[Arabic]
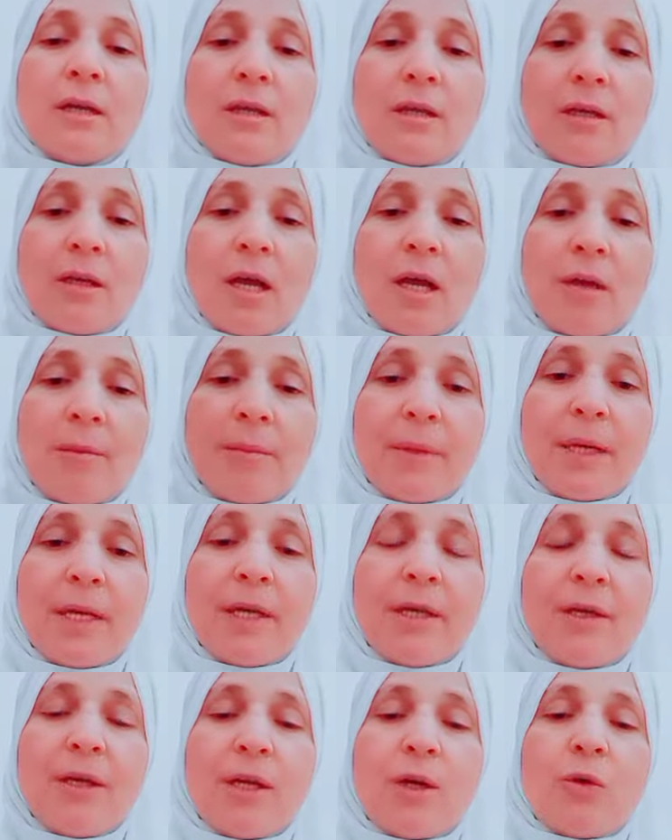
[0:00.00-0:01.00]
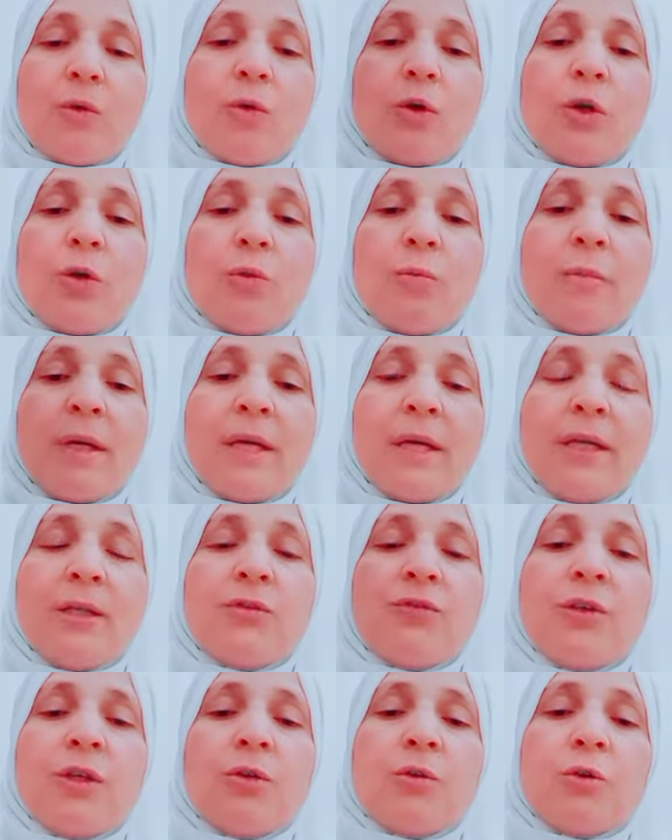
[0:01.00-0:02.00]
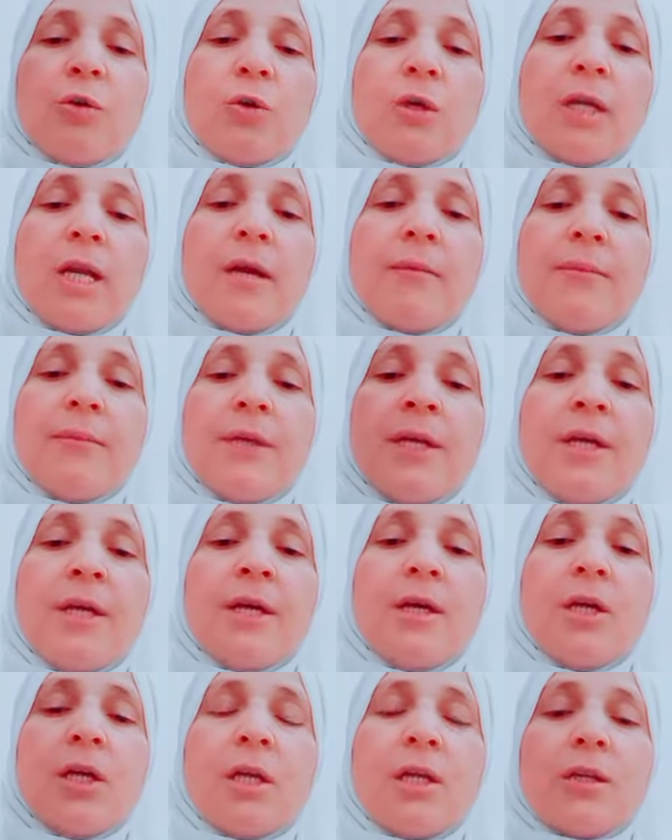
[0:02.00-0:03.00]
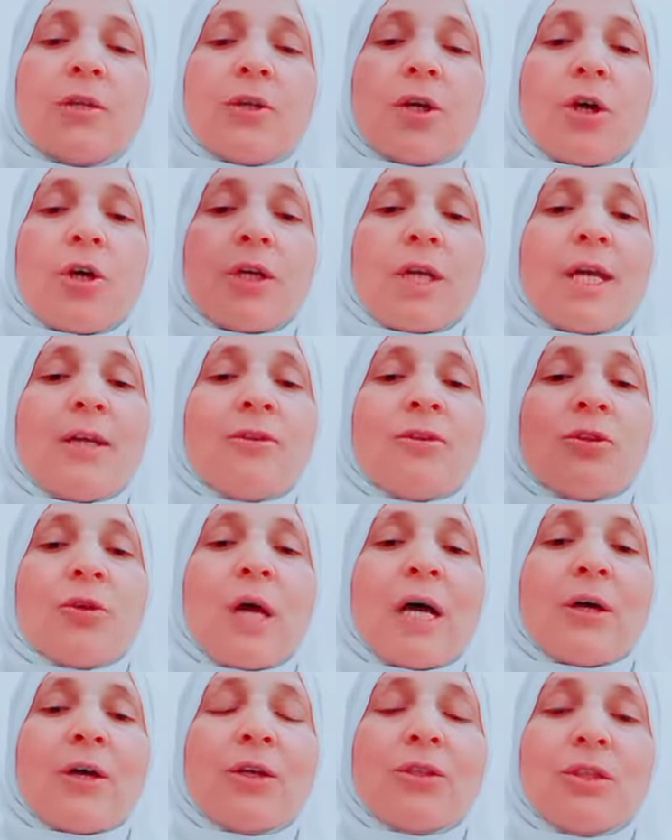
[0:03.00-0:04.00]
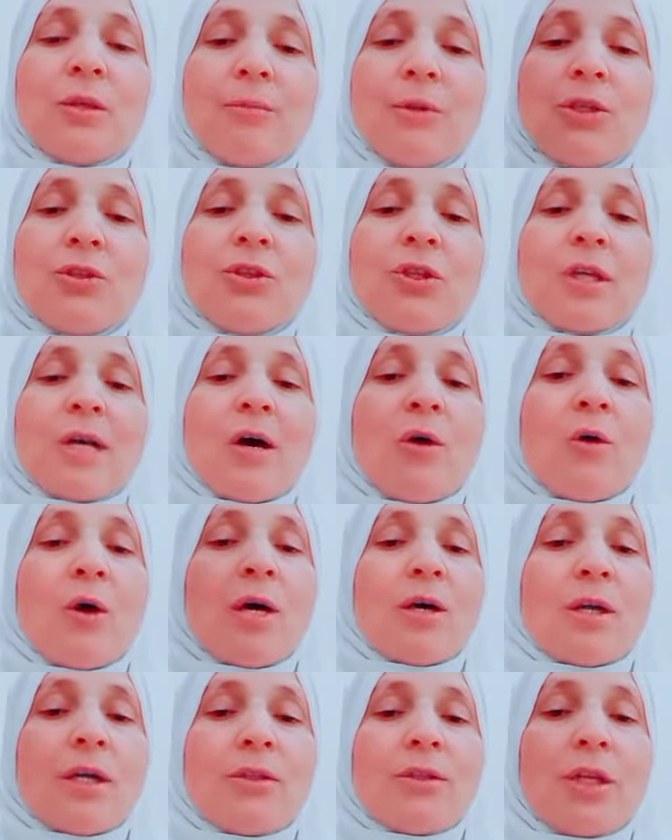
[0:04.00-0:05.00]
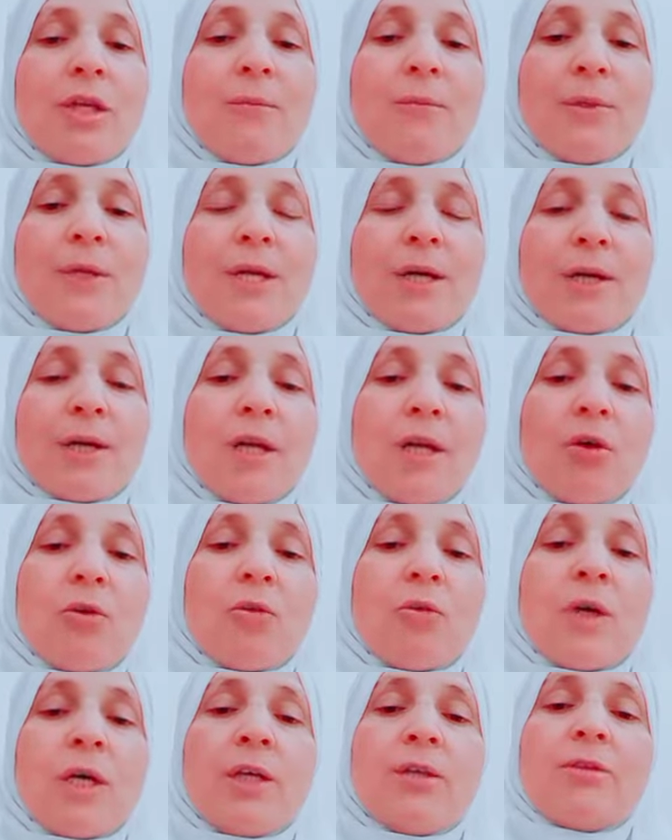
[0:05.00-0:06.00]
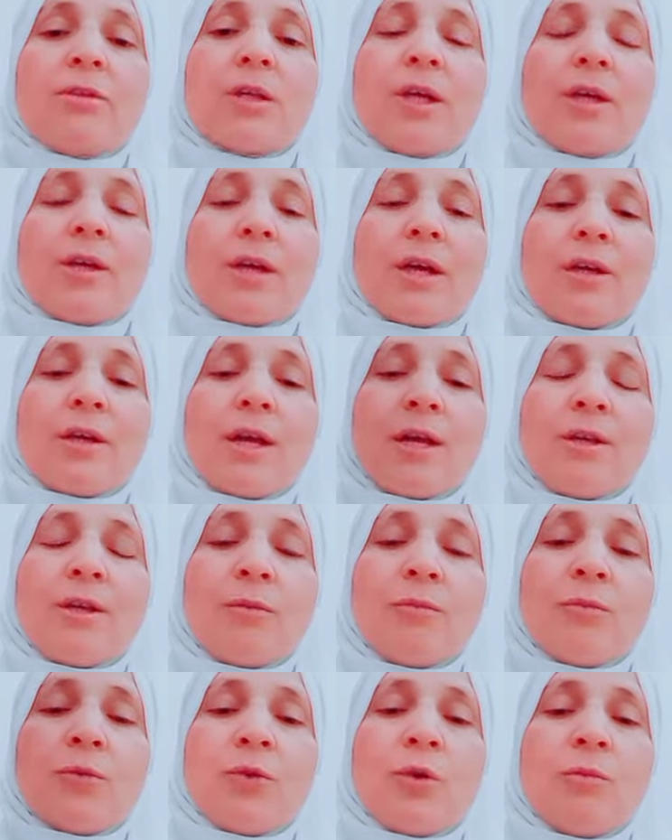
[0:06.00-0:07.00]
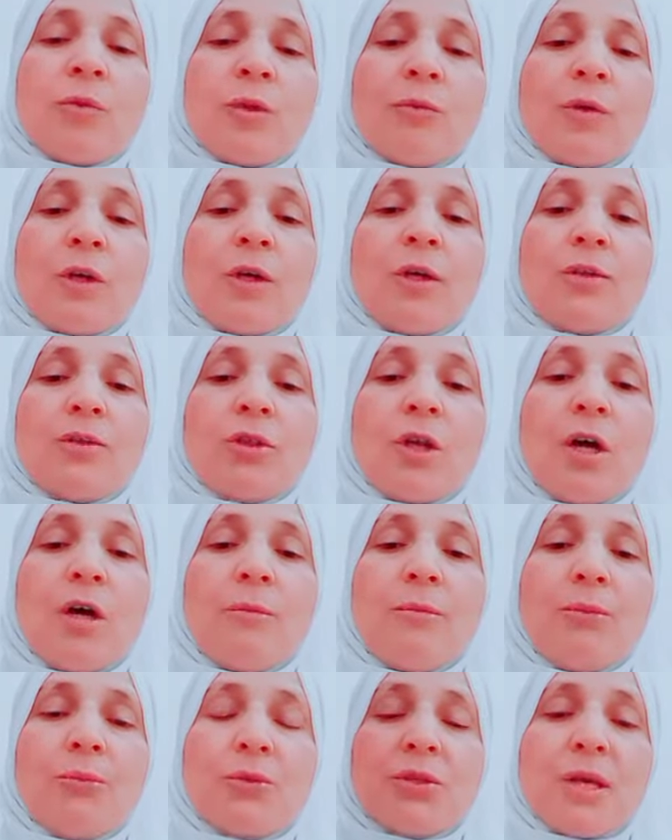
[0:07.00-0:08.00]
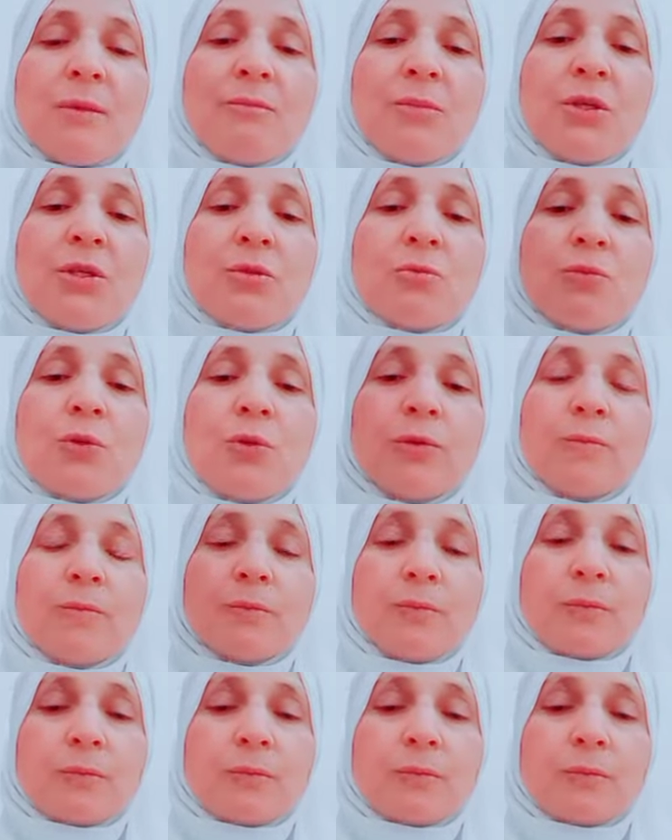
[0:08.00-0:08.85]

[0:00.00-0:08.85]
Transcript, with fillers: الاباء والامهات في عقوق الابناء آه، يعني انت عقدت بنتك او عقدت ابنك واحد كان ايام عمر بن الخطاب مسمي اسمه